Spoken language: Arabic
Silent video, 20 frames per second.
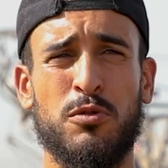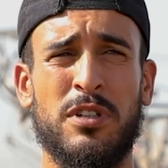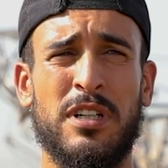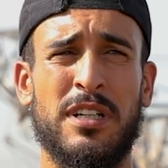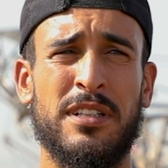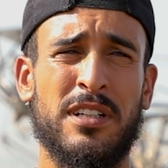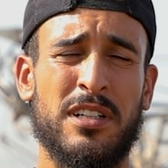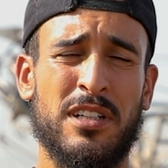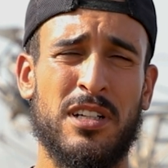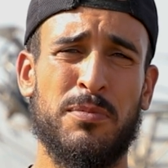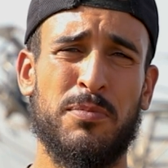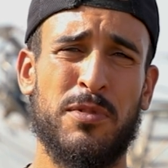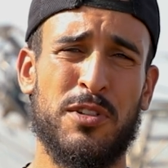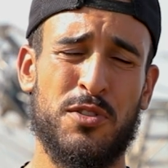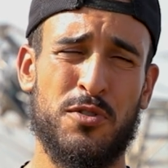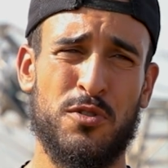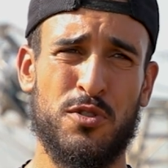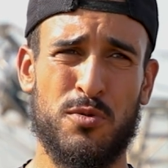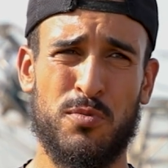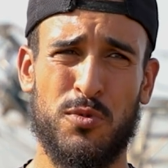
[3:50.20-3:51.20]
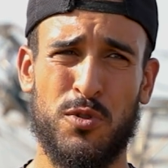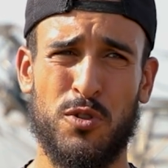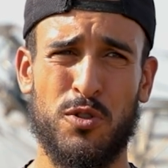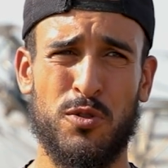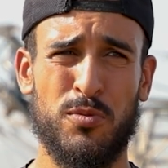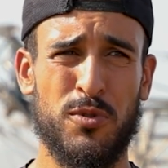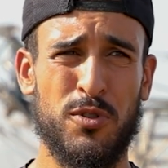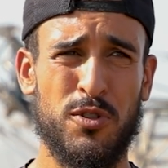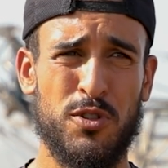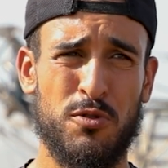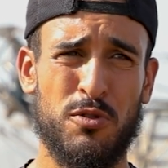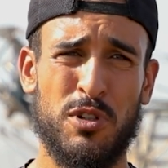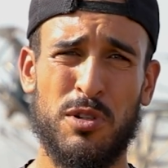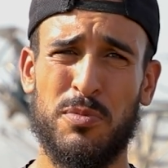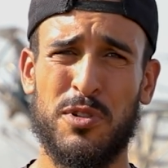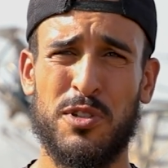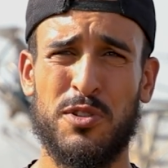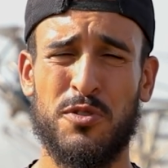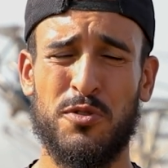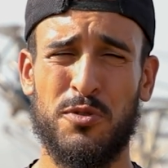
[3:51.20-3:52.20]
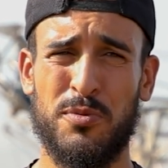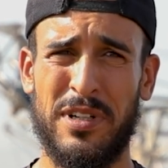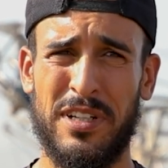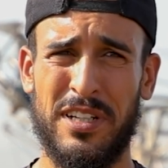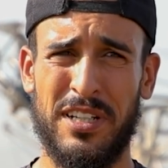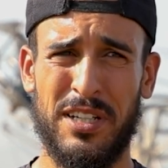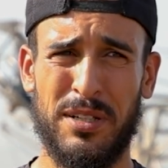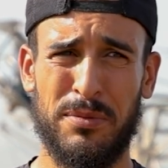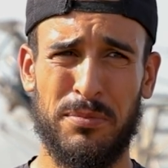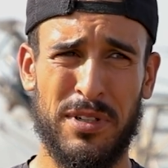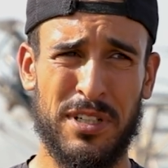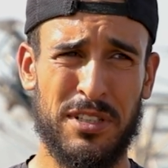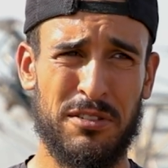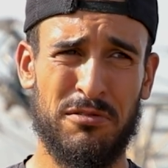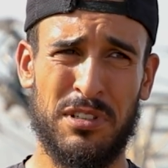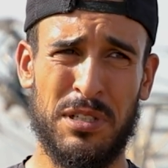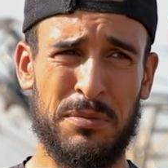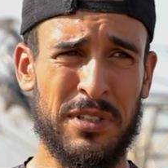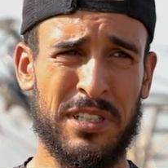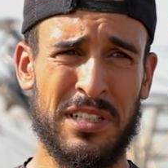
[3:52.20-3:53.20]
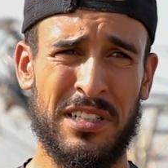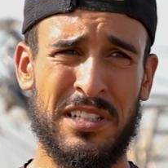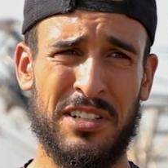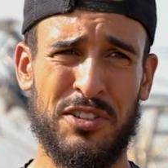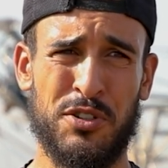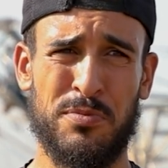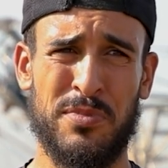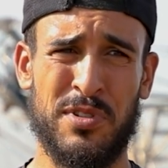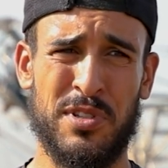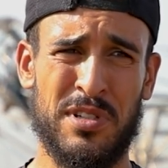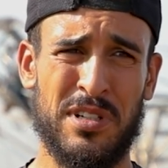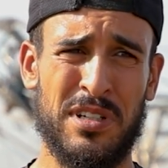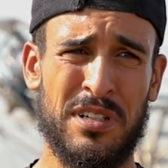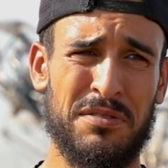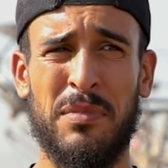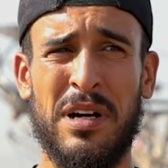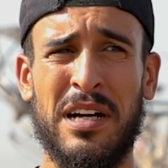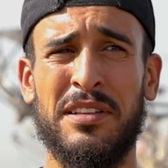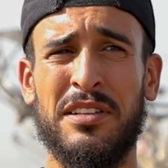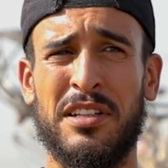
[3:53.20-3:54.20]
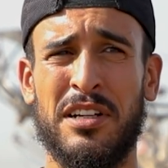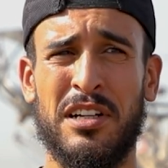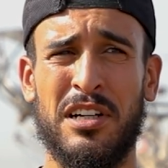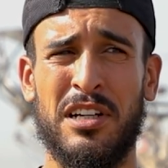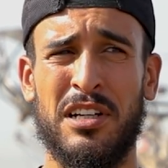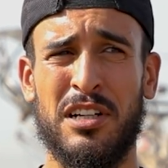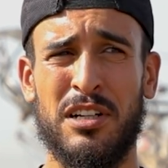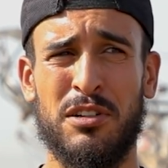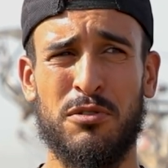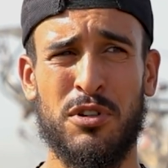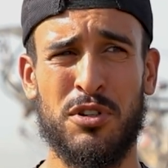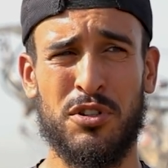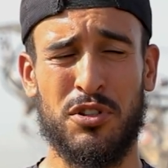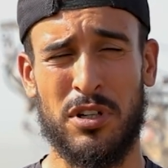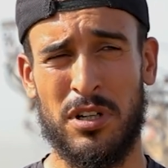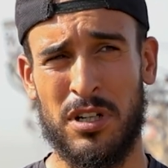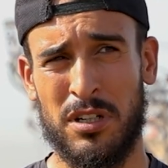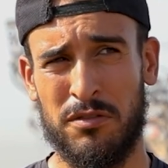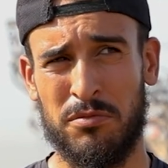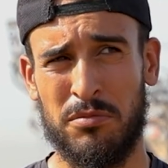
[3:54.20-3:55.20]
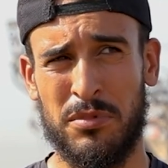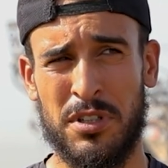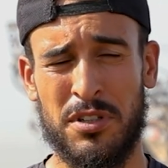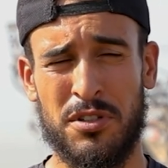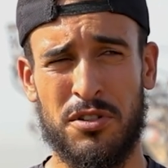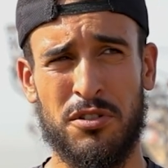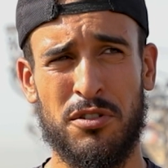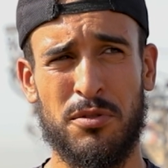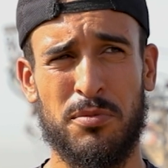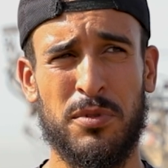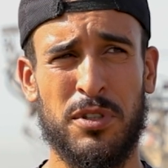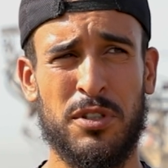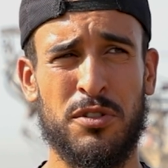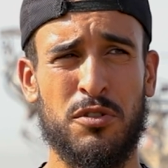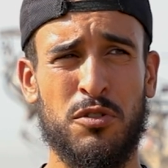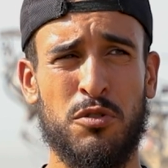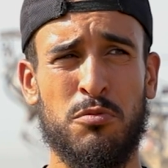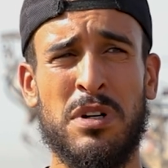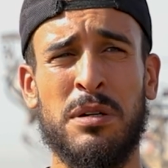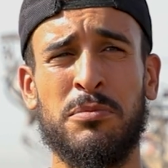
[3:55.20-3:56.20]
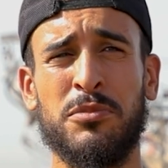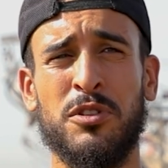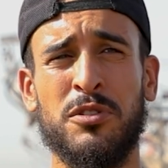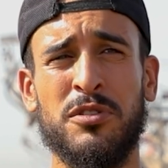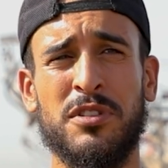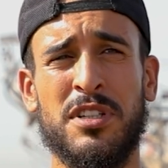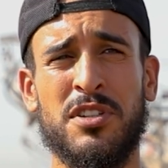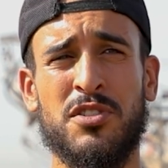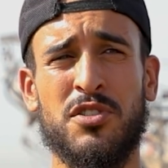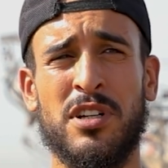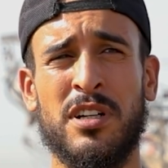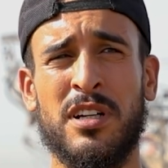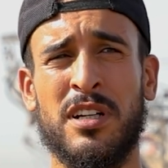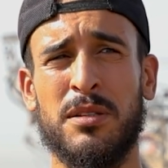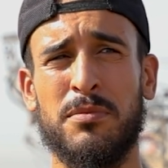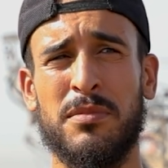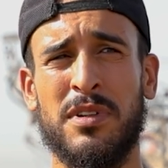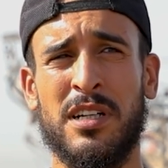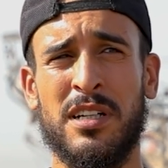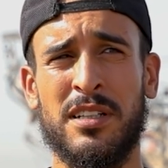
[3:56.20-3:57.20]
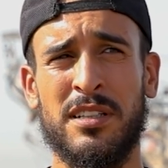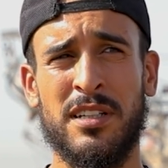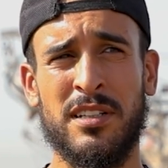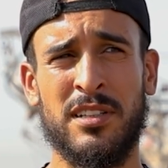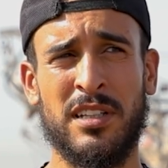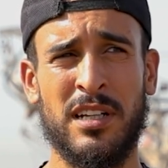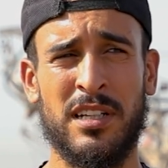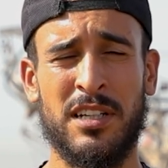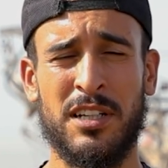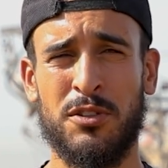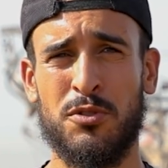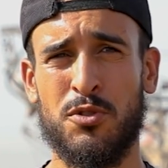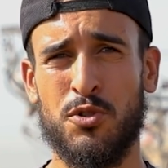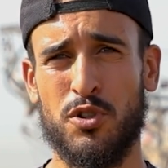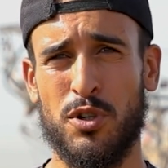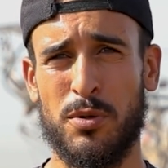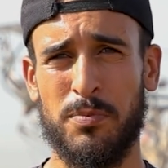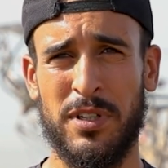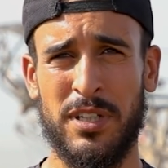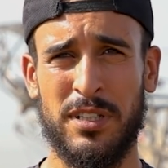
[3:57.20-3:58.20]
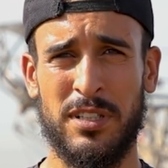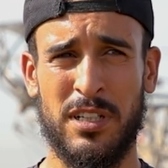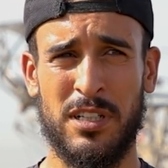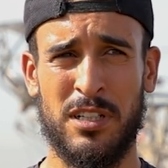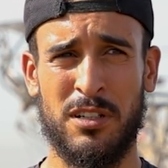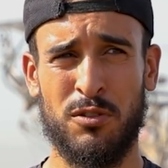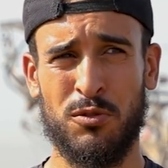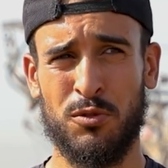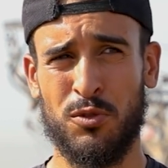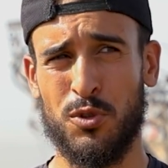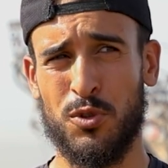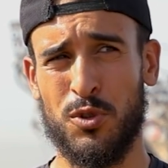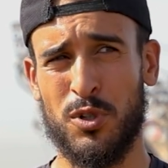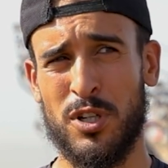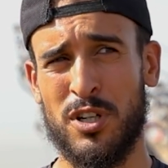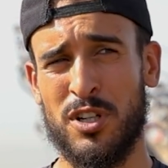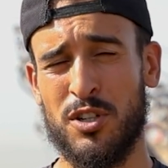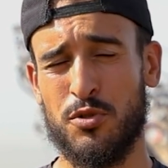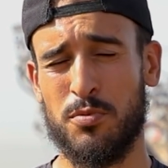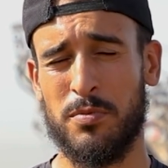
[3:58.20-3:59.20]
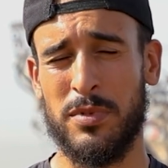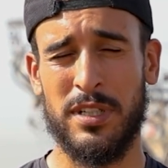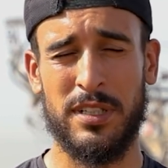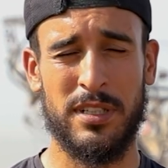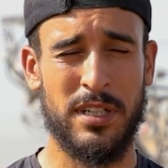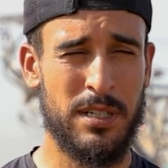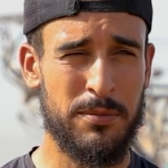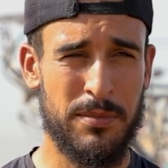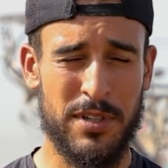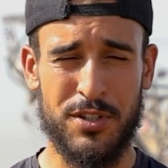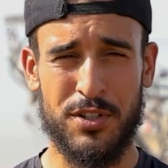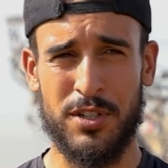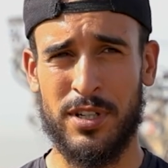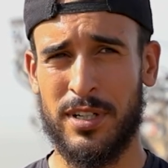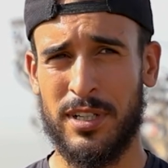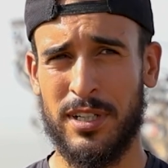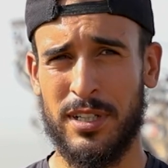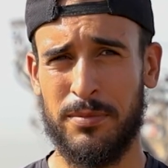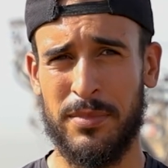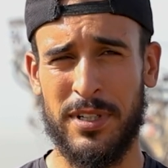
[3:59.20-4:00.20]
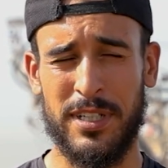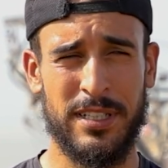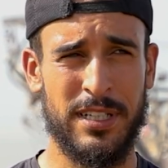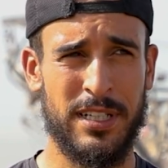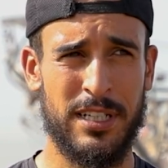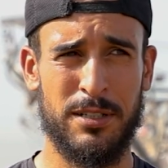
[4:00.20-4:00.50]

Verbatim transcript: تولي عندك لا باسيونس بوكو بليس تولي باسيون مع العيبه تولي ما تقلقش بزاف ما عندك على واش تخاف بيان سير باسكو ميم طون ديجا الخدمه هذه تخليك توجور بعيد على لونتوراج بعيد على المشاكل بعيد